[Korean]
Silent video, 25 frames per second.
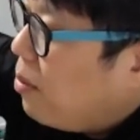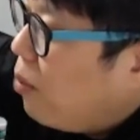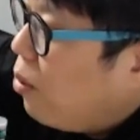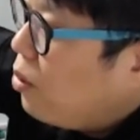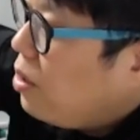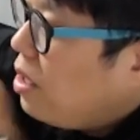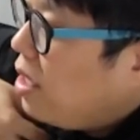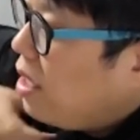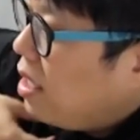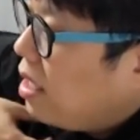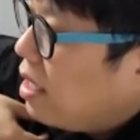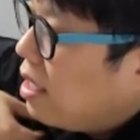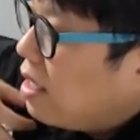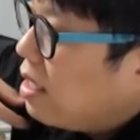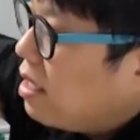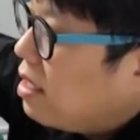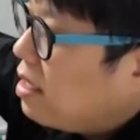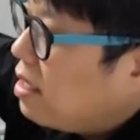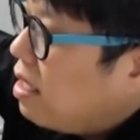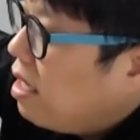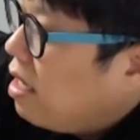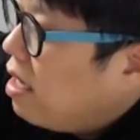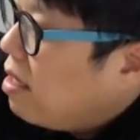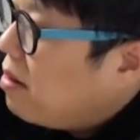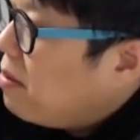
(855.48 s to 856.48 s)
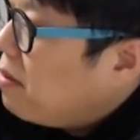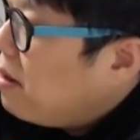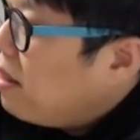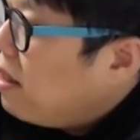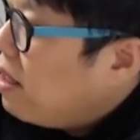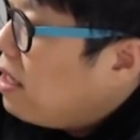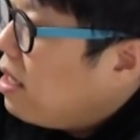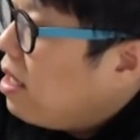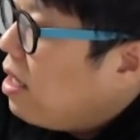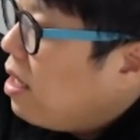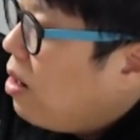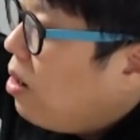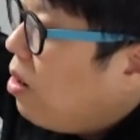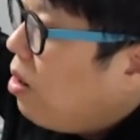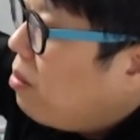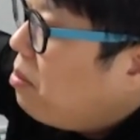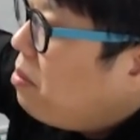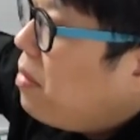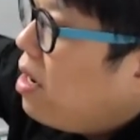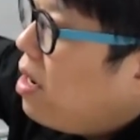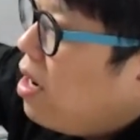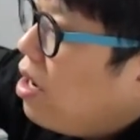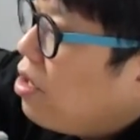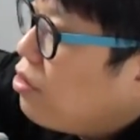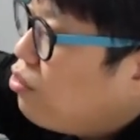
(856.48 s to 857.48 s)
본인, 그 다음에
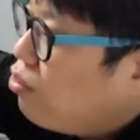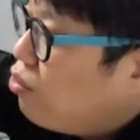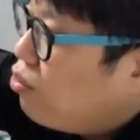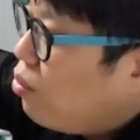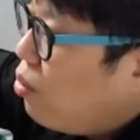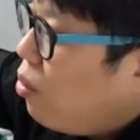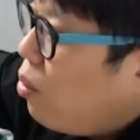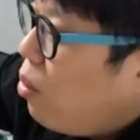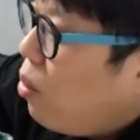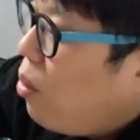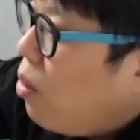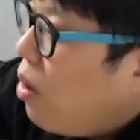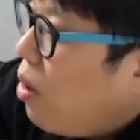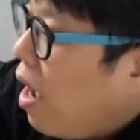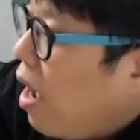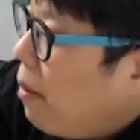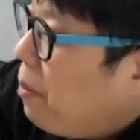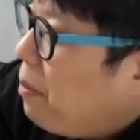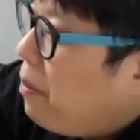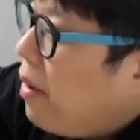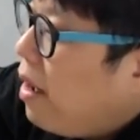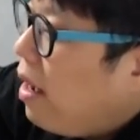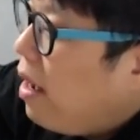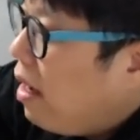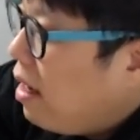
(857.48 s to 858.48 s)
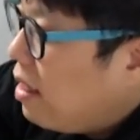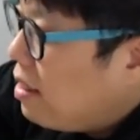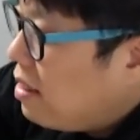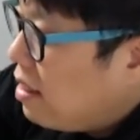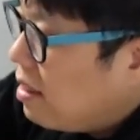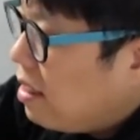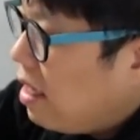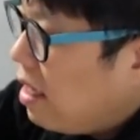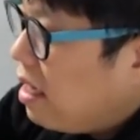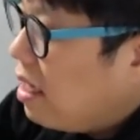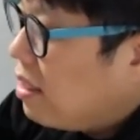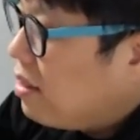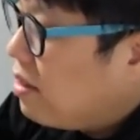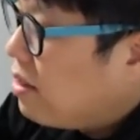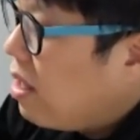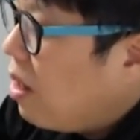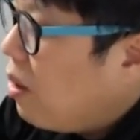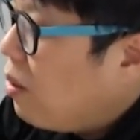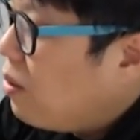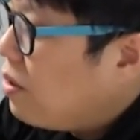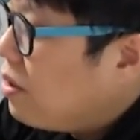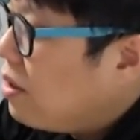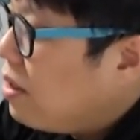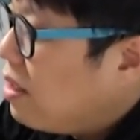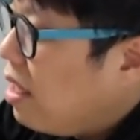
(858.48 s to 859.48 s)
엄마가 죽고 아빠가 이제 살아서
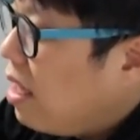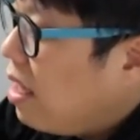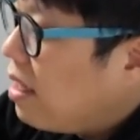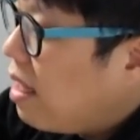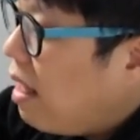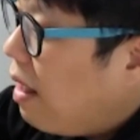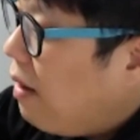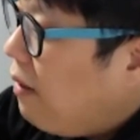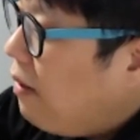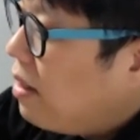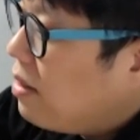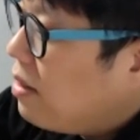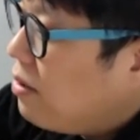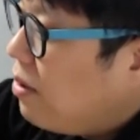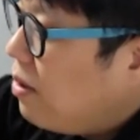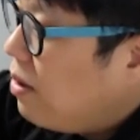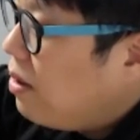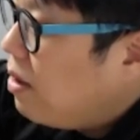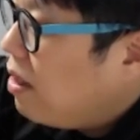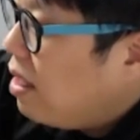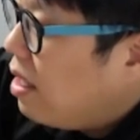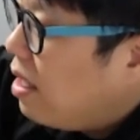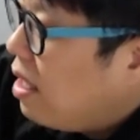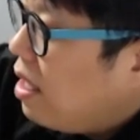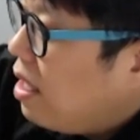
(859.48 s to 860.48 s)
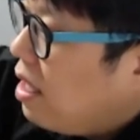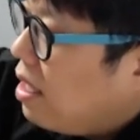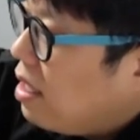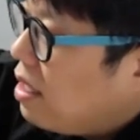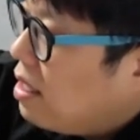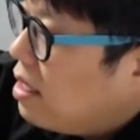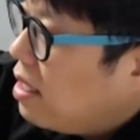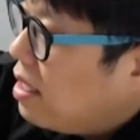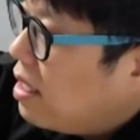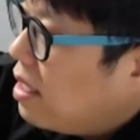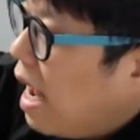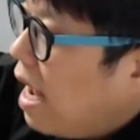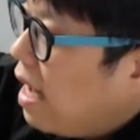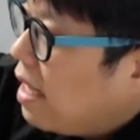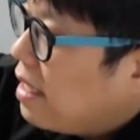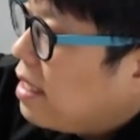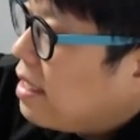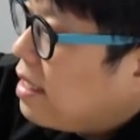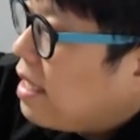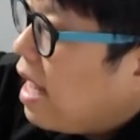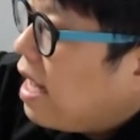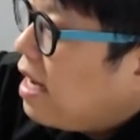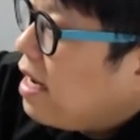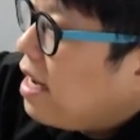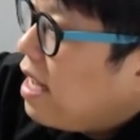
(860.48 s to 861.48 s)
나오는데 나와서 그
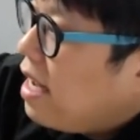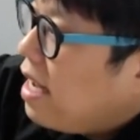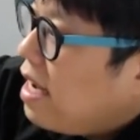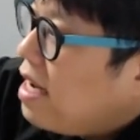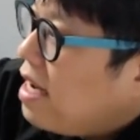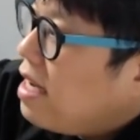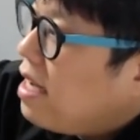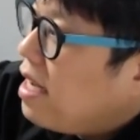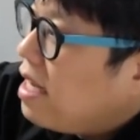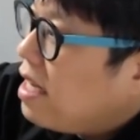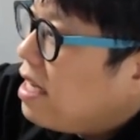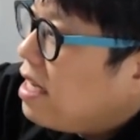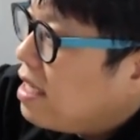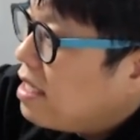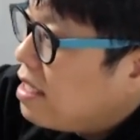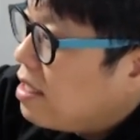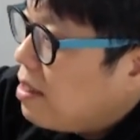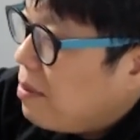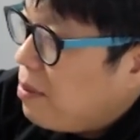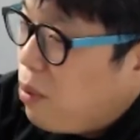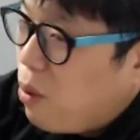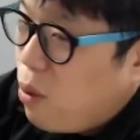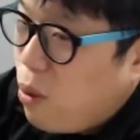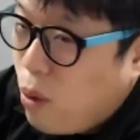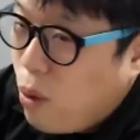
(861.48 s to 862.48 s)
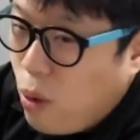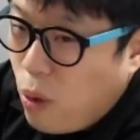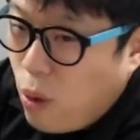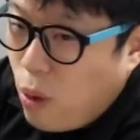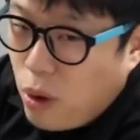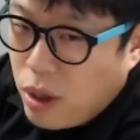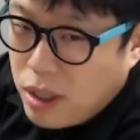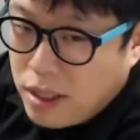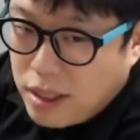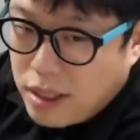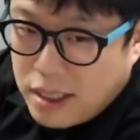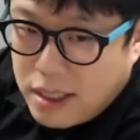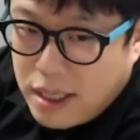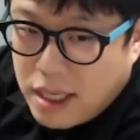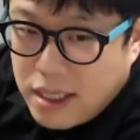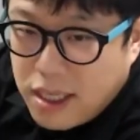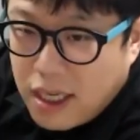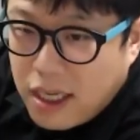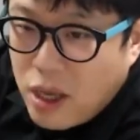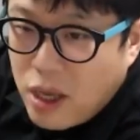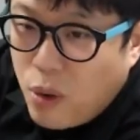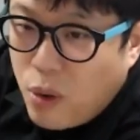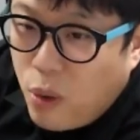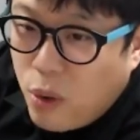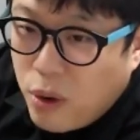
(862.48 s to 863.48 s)
딸의 일기를 이제 보고 이제
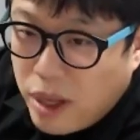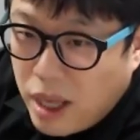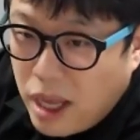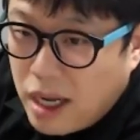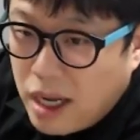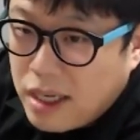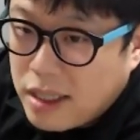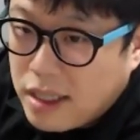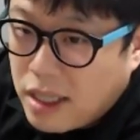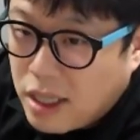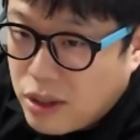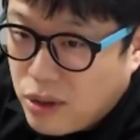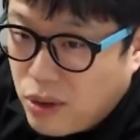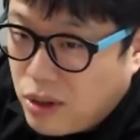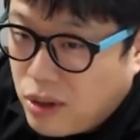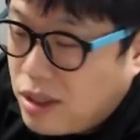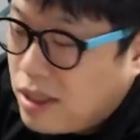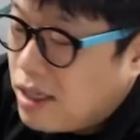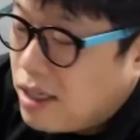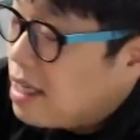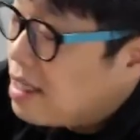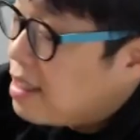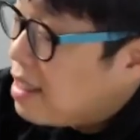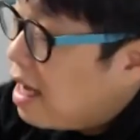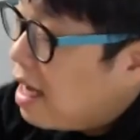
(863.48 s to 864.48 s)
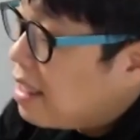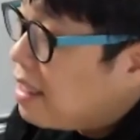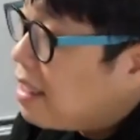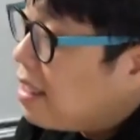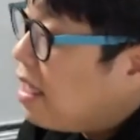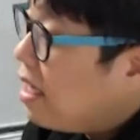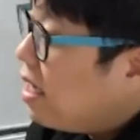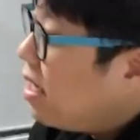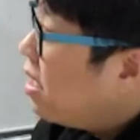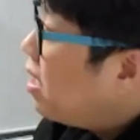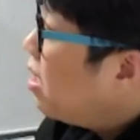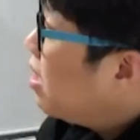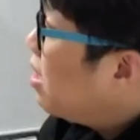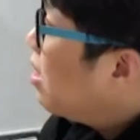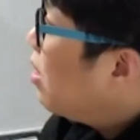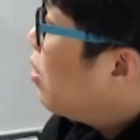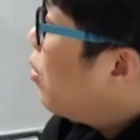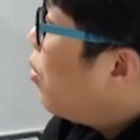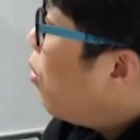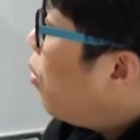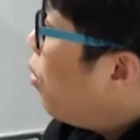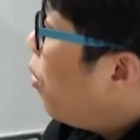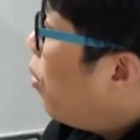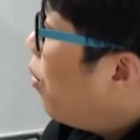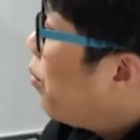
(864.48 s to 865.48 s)
세상에 공개하게 되죠. 그게 이제 안내의
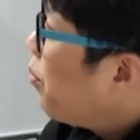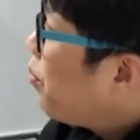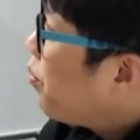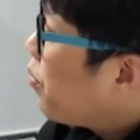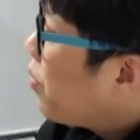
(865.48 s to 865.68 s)
일기고